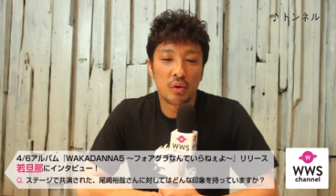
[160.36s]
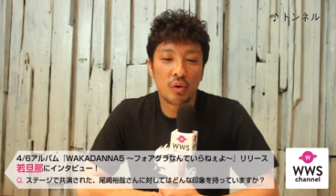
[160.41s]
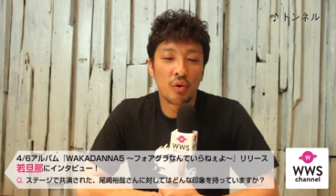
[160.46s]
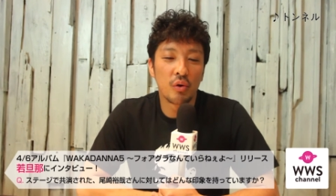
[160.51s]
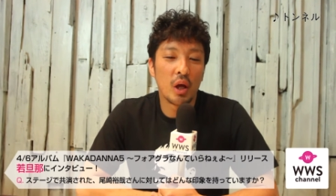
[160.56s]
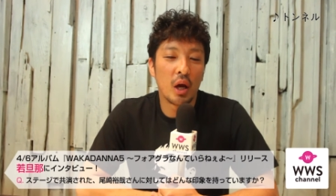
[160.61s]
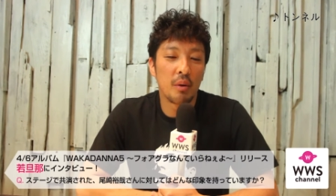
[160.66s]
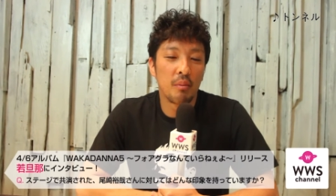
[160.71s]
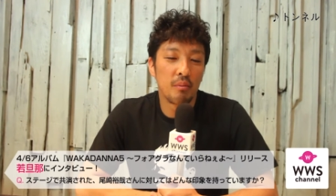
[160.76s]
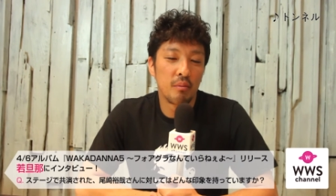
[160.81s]

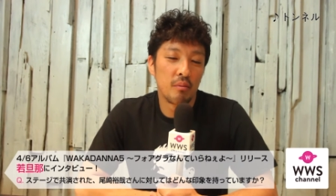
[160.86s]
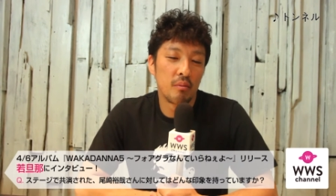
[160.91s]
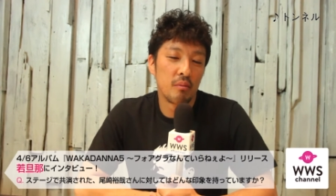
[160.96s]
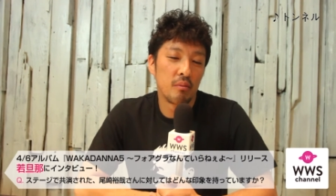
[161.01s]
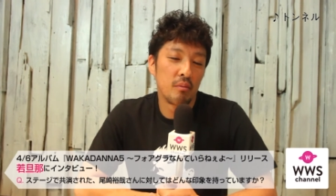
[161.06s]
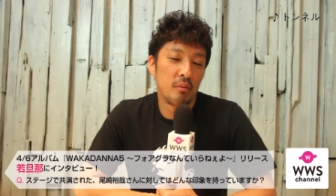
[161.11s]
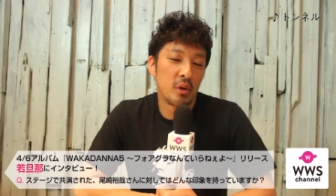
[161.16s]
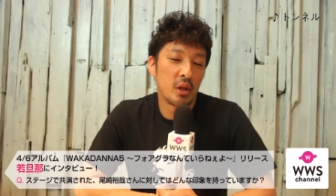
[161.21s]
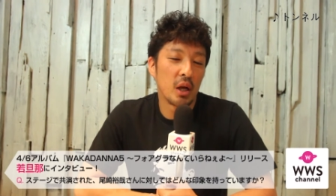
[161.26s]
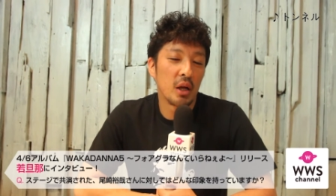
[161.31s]
兄弟
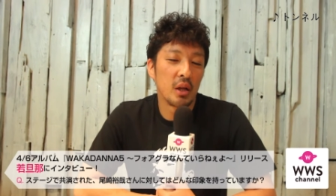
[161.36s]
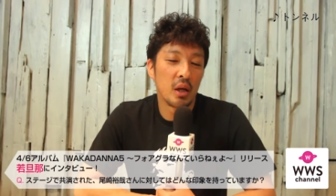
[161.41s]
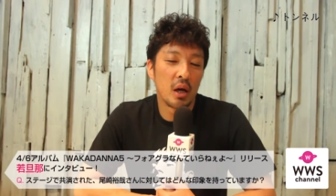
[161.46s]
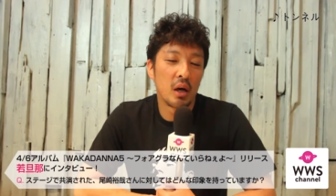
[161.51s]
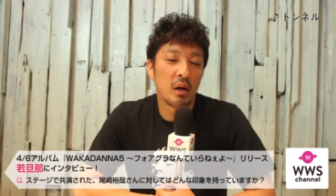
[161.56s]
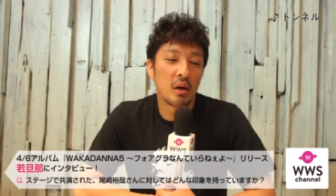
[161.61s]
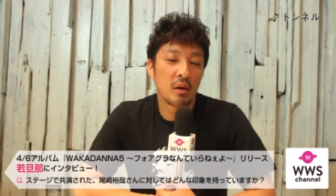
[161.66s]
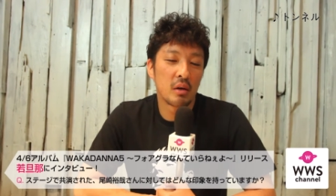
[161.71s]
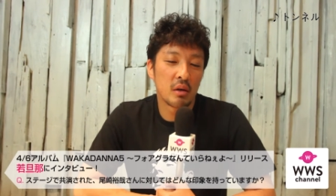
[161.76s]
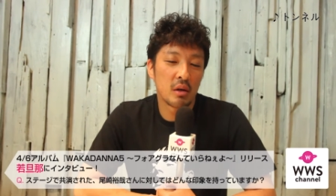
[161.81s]
みたいな
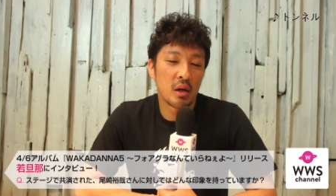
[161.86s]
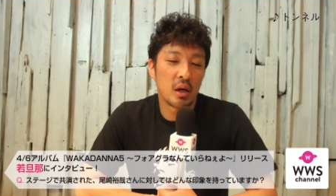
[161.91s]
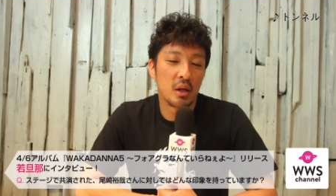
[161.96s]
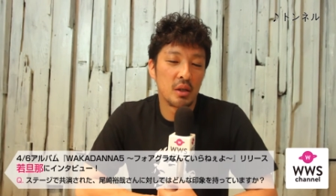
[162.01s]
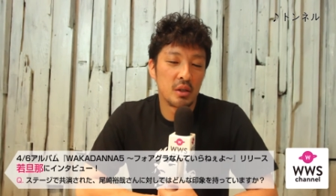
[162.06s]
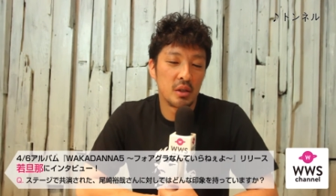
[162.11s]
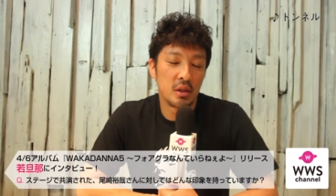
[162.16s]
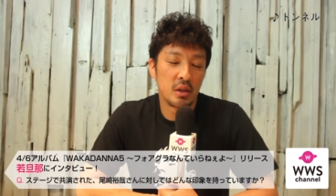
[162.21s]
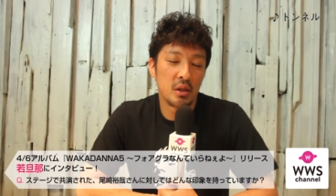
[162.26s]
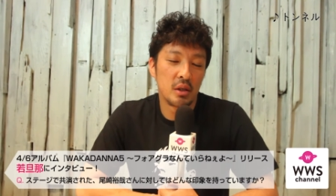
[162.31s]

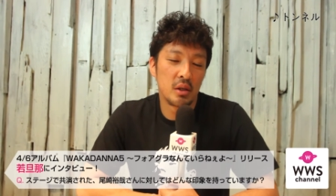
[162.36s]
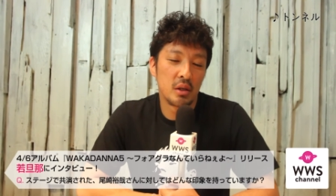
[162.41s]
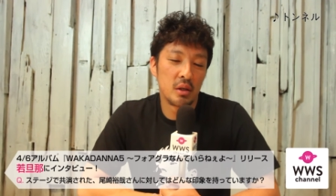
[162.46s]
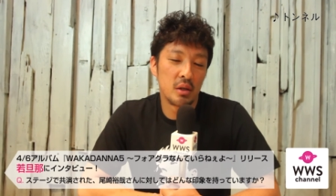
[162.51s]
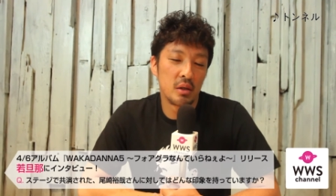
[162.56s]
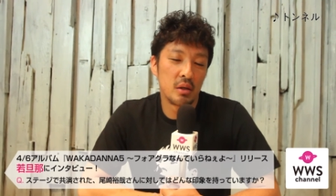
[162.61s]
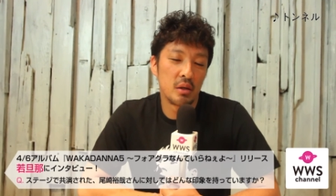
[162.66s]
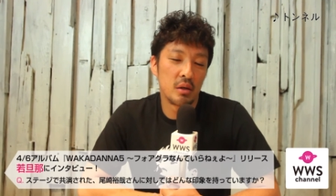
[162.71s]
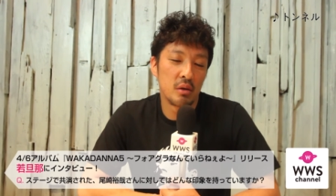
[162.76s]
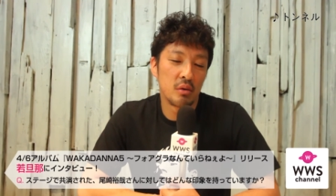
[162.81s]
感じ
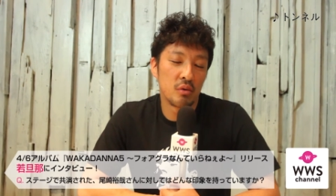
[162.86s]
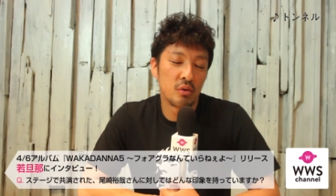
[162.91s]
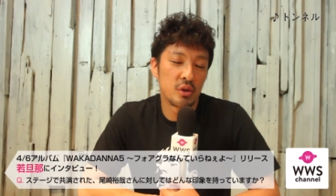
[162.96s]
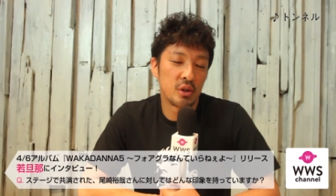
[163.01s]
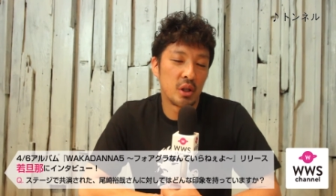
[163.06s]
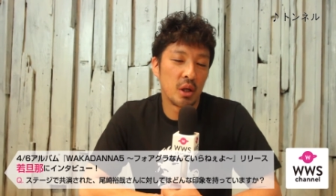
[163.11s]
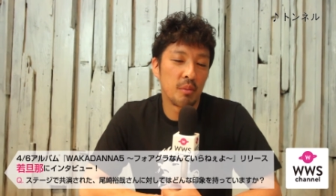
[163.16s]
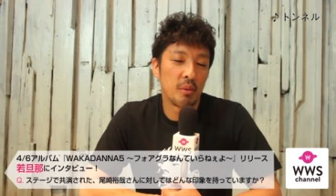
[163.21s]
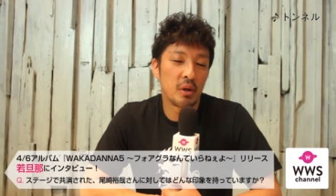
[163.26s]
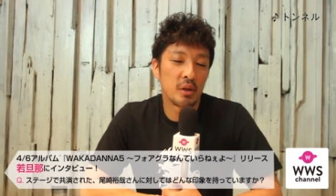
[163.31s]
を
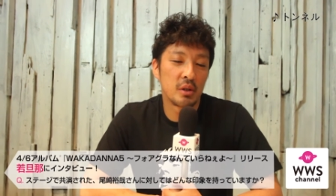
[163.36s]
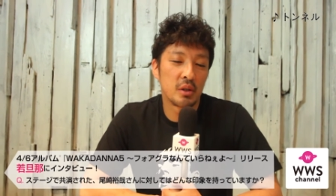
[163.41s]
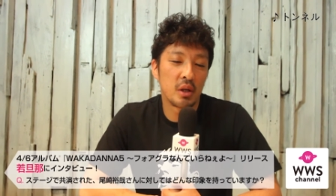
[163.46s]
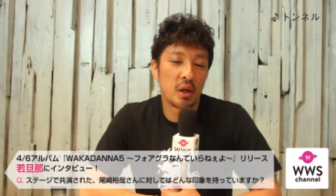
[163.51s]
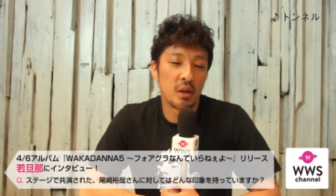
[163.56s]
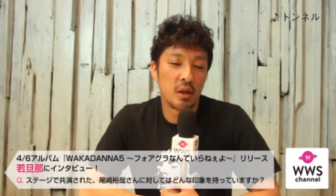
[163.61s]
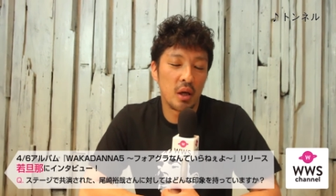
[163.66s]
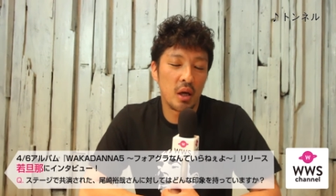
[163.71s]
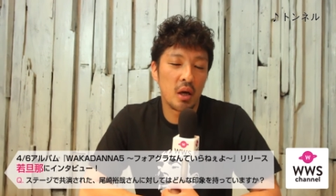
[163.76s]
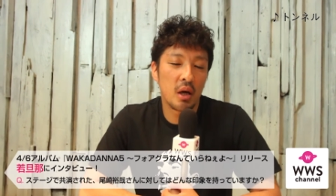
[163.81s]
してまし
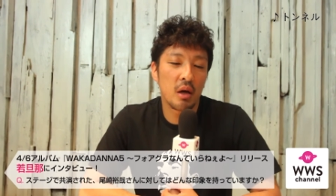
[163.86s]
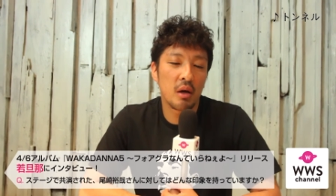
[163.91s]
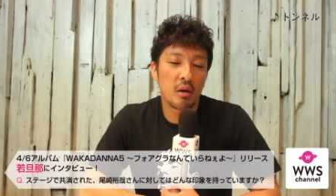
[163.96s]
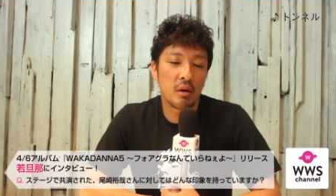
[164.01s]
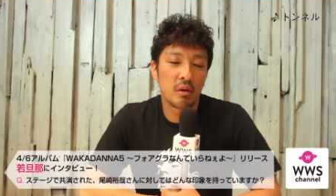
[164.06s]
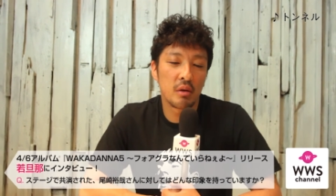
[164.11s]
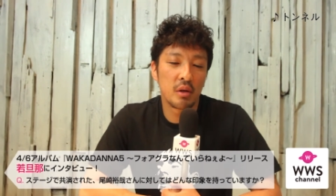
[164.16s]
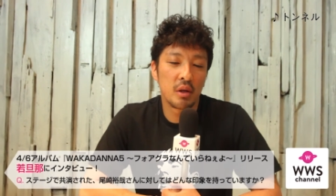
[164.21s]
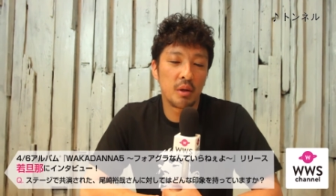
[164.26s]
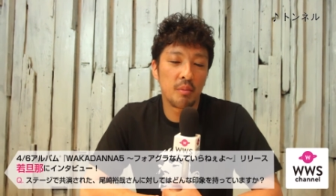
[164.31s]
たね
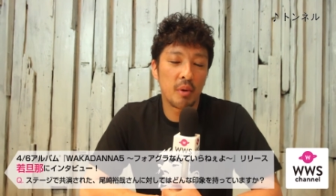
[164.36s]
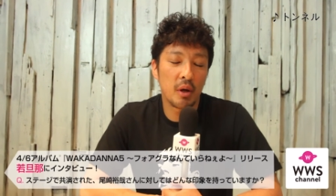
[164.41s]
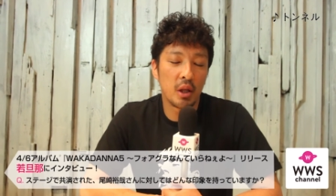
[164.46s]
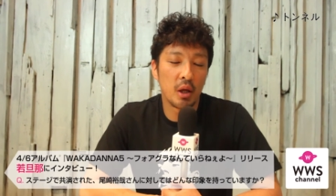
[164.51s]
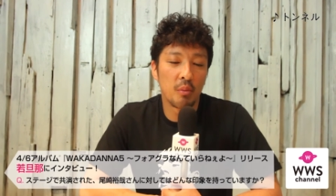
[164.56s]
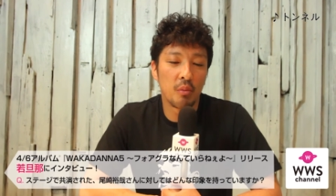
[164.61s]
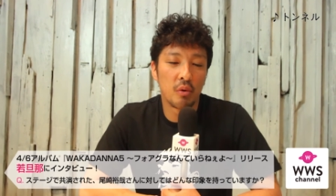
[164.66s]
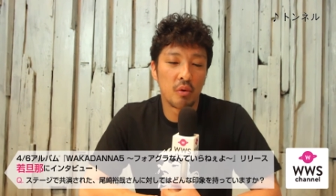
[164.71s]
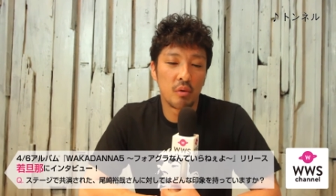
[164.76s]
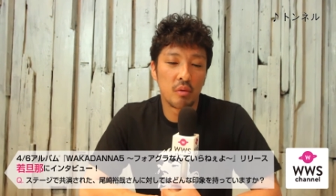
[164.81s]
今
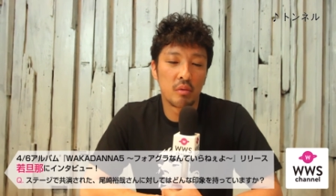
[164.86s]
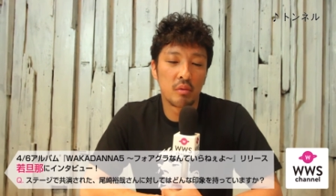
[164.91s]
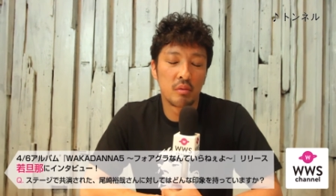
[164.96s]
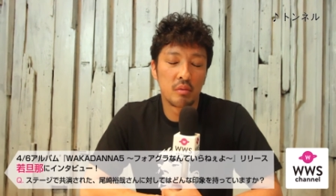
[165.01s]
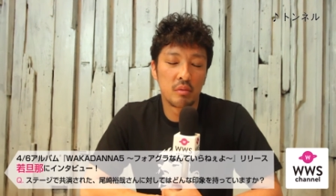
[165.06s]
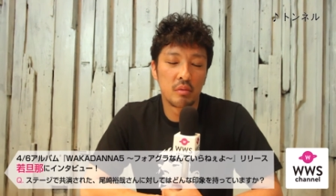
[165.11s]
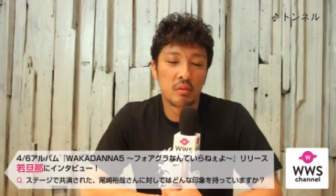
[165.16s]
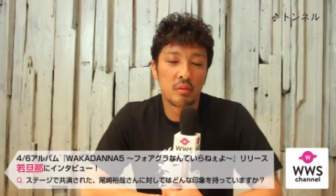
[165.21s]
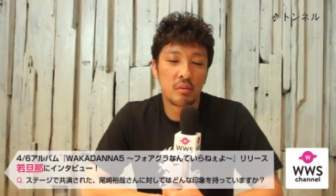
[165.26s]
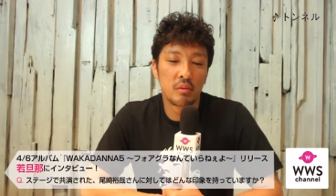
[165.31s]
でも
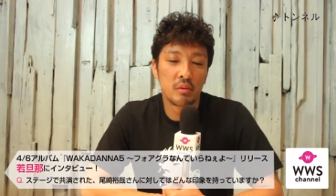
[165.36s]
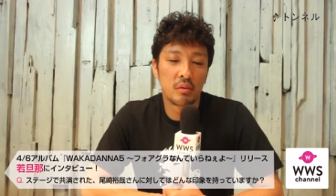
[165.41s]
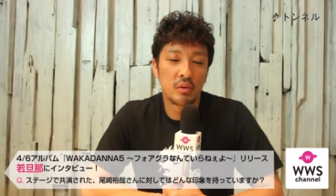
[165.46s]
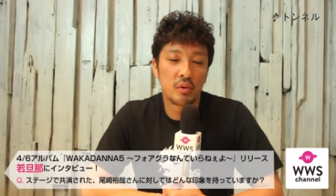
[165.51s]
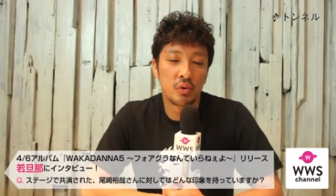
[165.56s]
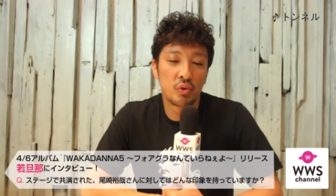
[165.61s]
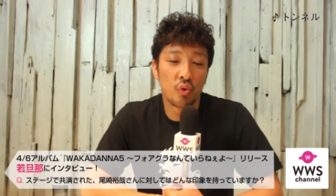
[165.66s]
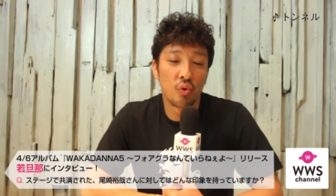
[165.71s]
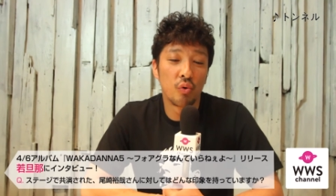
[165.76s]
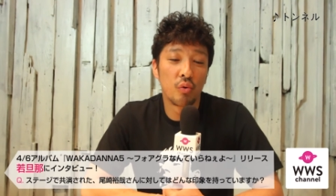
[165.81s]

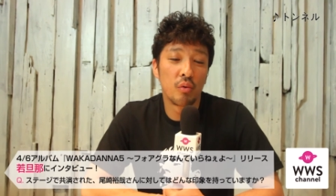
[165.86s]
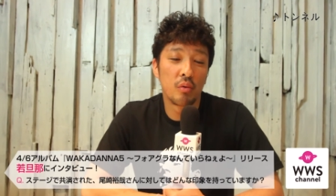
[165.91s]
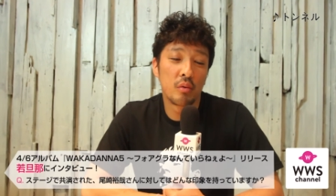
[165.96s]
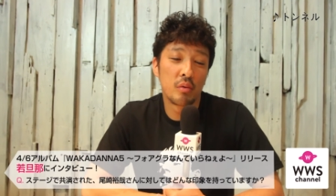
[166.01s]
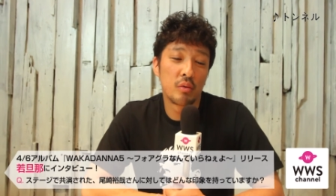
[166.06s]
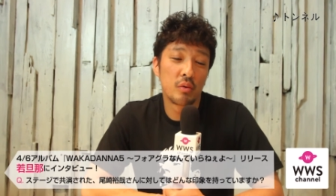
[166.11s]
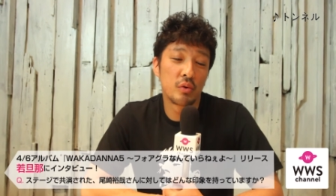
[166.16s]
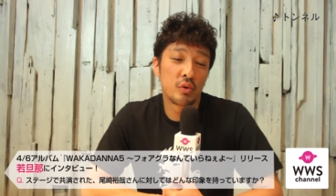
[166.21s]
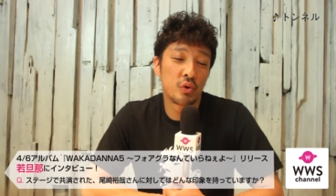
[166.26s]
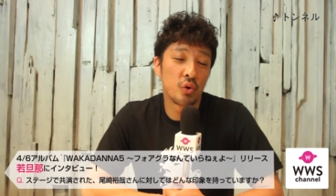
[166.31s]
そう
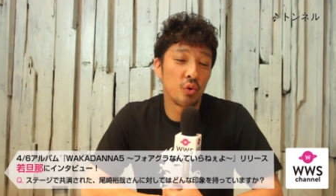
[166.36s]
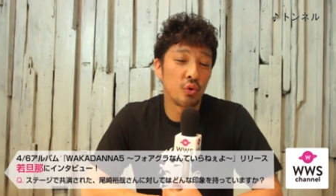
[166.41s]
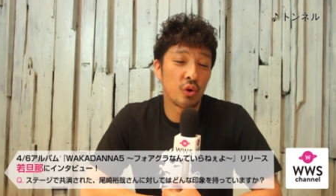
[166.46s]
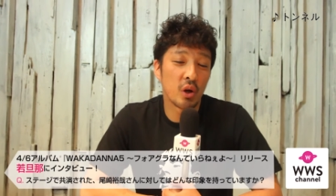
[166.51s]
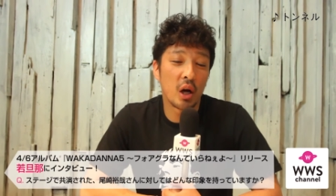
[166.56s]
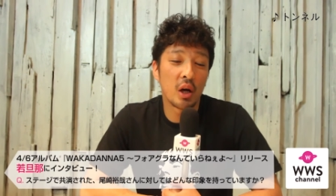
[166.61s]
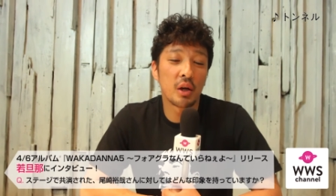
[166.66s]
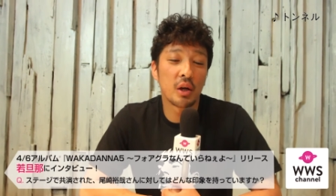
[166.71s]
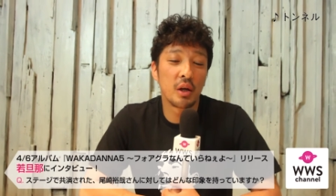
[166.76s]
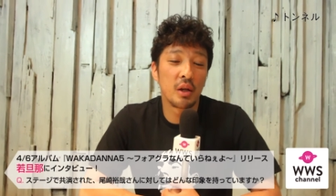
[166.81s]
そうい
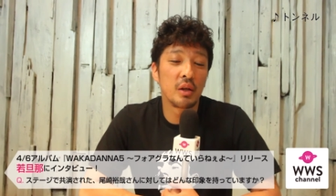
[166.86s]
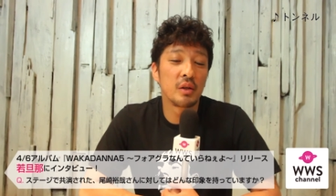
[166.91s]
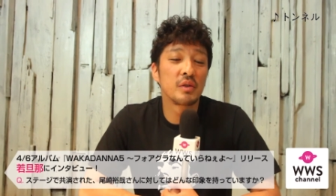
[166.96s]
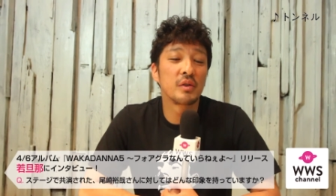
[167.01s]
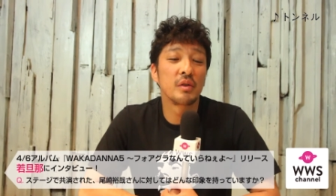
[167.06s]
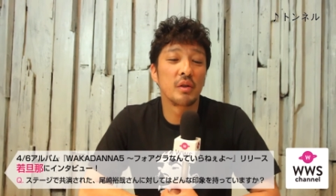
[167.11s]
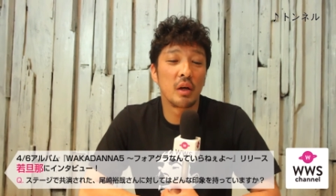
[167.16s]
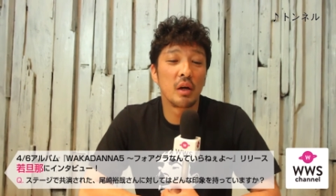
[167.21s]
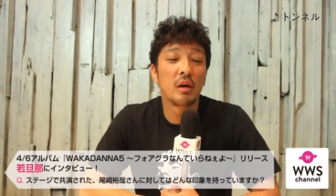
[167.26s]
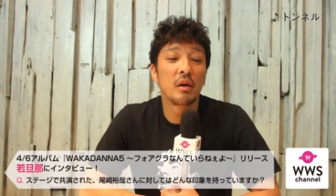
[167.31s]
う関係で
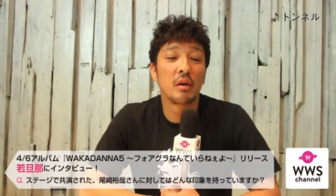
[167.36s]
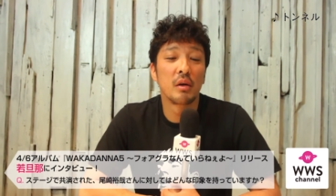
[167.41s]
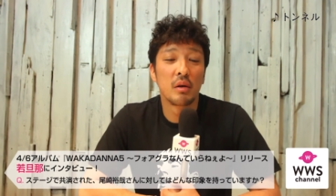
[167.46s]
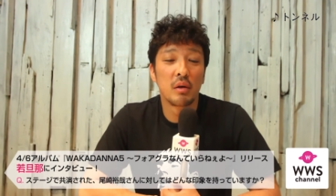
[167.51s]
すね